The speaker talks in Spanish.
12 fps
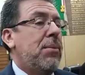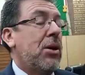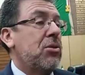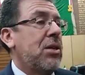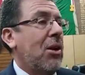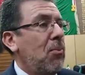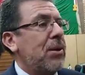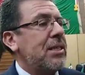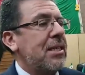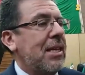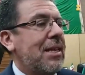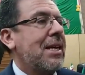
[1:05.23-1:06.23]
pero será un
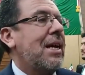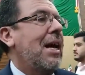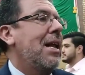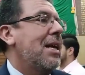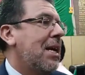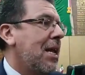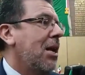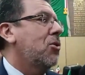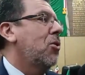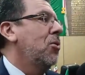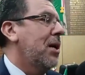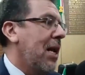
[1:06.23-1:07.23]
presidente que elegirá
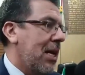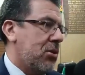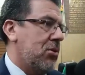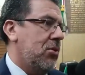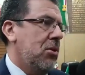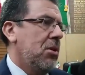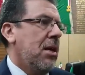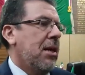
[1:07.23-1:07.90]
el Congreso,